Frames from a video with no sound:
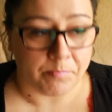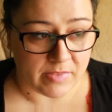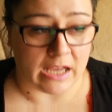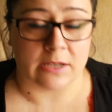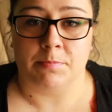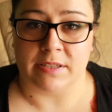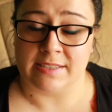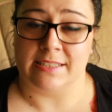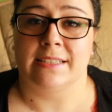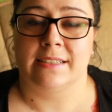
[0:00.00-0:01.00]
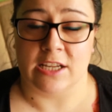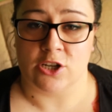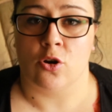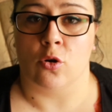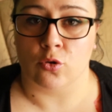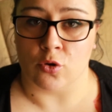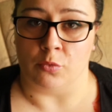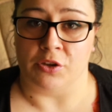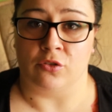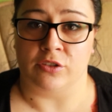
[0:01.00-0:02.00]
tak, psy też chorują
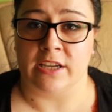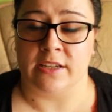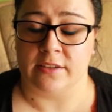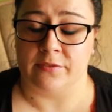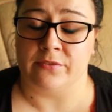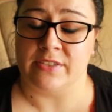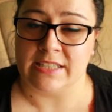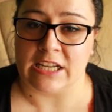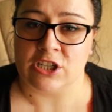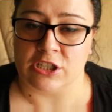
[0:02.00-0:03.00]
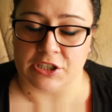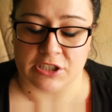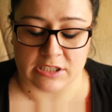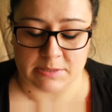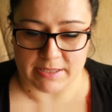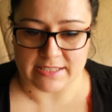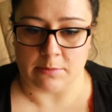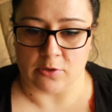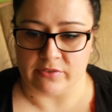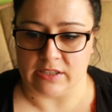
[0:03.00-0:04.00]
i to nie wystarczy iść z
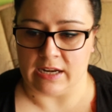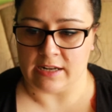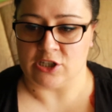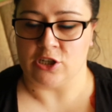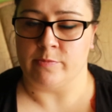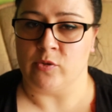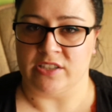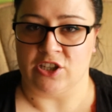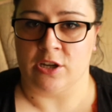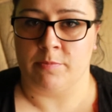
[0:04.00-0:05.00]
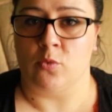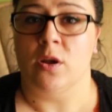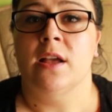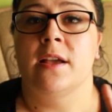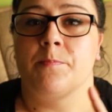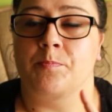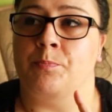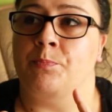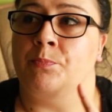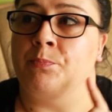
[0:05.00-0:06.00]
pieskiem do weterynarza, żeby go zaszczepił
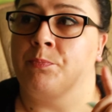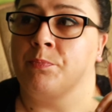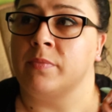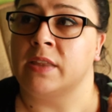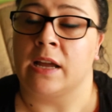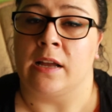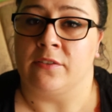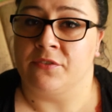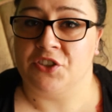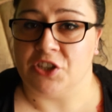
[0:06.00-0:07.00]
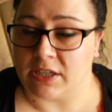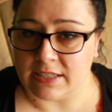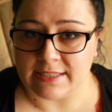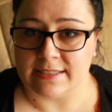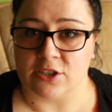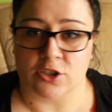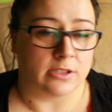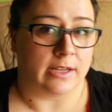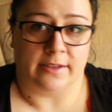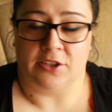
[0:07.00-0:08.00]
mm, na wściekliznę czy
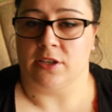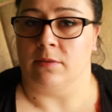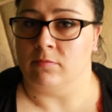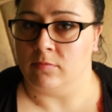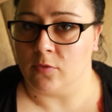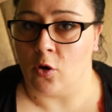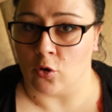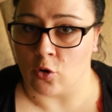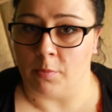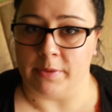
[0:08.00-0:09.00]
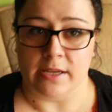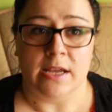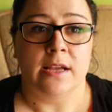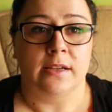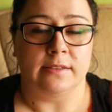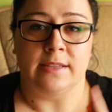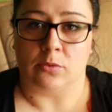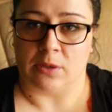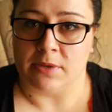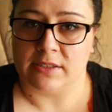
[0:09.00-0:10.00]
na jakieś tam choroby, dał
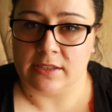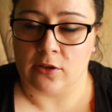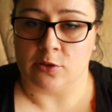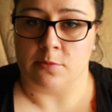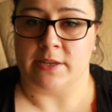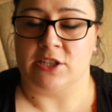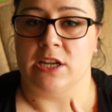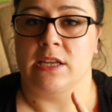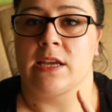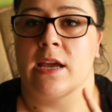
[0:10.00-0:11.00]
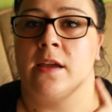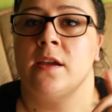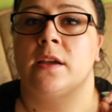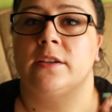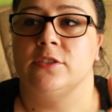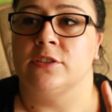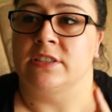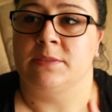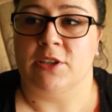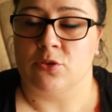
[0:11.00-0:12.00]
tabletki na odobaczenie, Y,
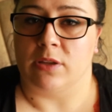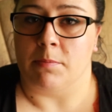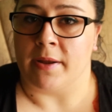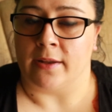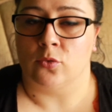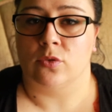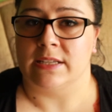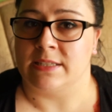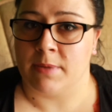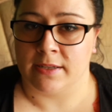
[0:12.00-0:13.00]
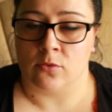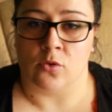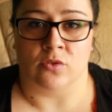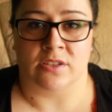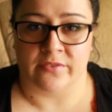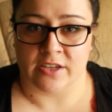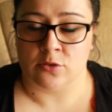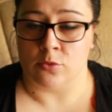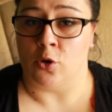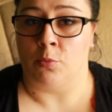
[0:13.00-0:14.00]
zmierzył temperaturę, zbadał go,
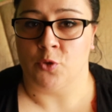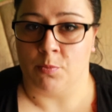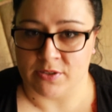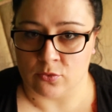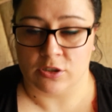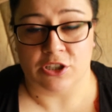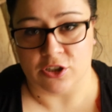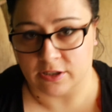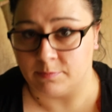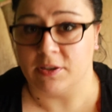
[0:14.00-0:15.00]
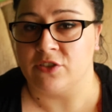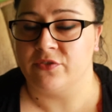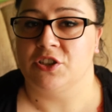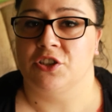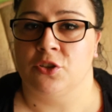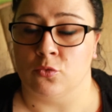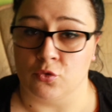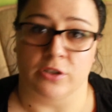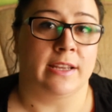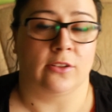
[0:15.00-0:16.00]
zważył i obciął pazurki, czy tam też wyczyścił
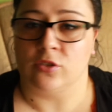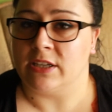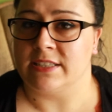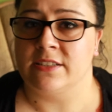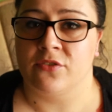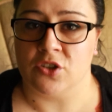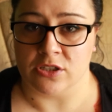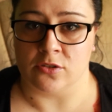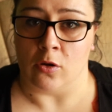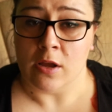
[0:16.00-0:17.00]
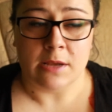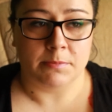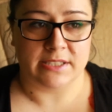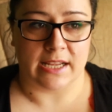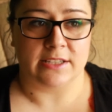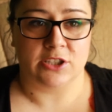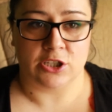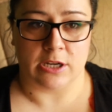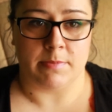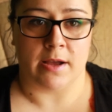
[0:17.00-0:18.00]
uszy. Nie, to nie jest wszystko. Psa
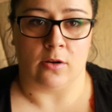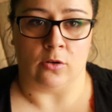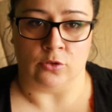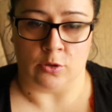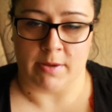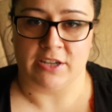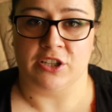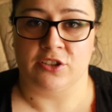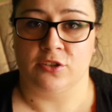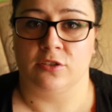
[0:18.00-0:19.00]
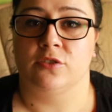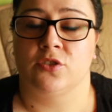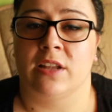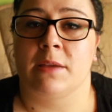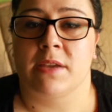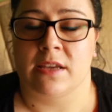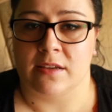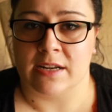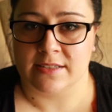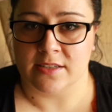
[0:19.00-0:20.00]
trzeba odrobaczać co
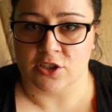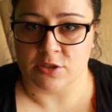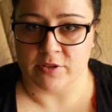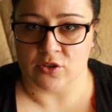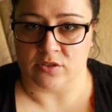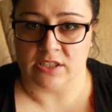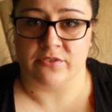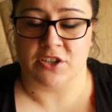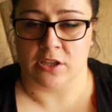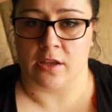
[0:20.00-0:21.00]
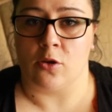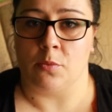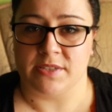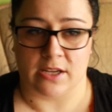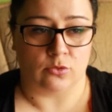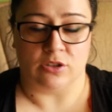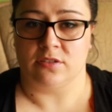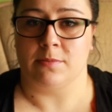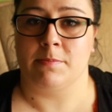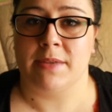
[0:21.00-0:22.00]
najmniej raz na trzy miesiące, zwłaszcza takiego psa, który
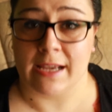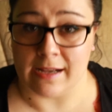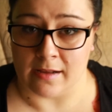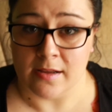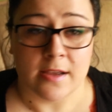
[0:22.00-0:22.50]
sobie biega,